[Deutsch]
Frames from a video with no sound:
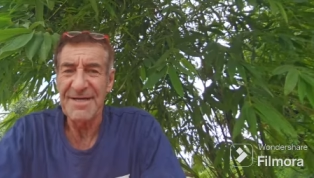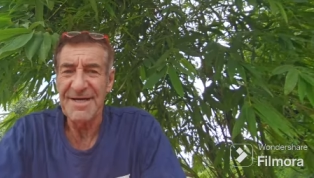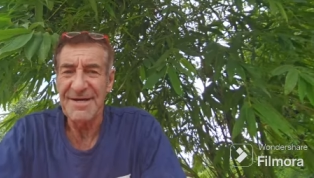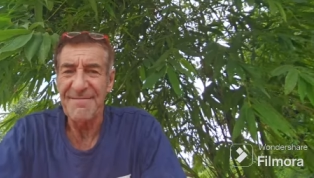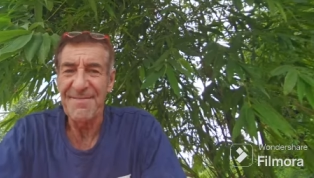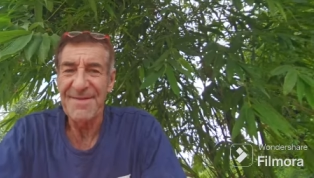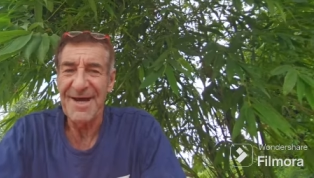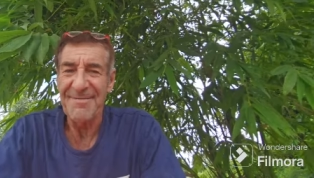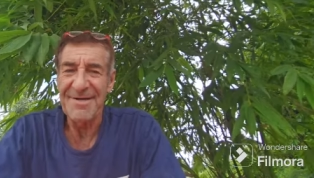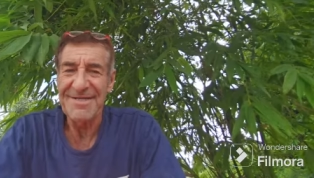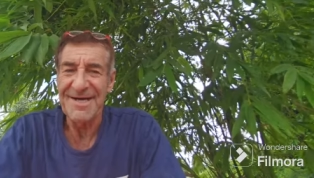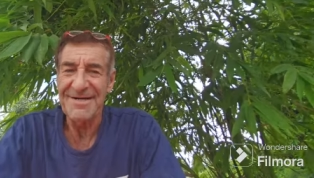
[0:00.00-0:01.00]
Ja,
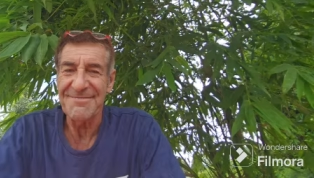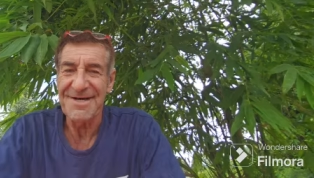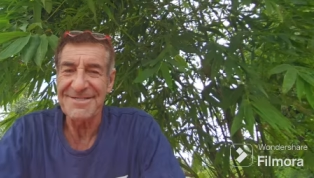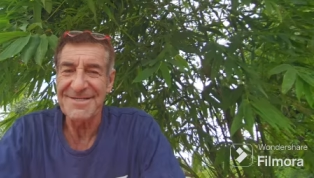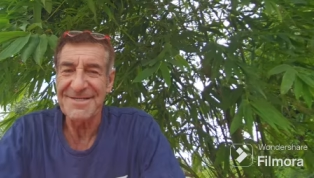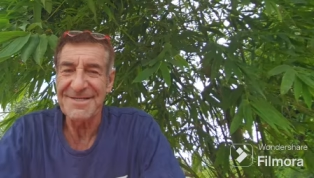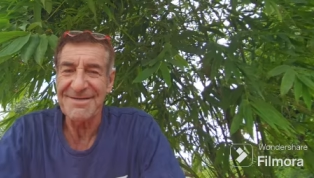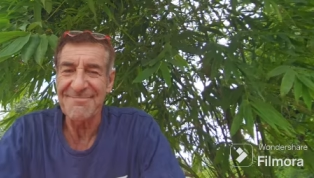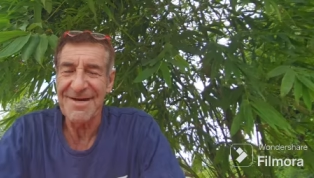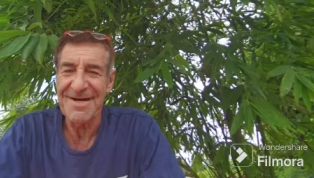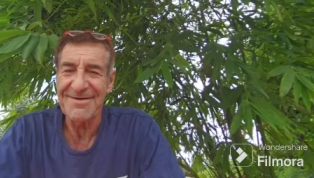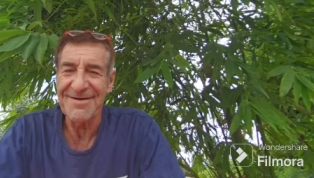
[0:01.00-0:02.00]
habe ich teilweise nicht
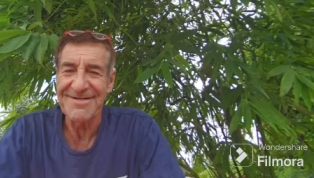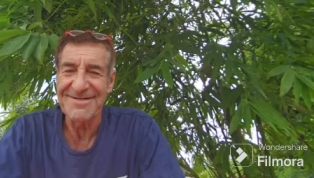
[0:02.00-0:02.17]
gemerkt,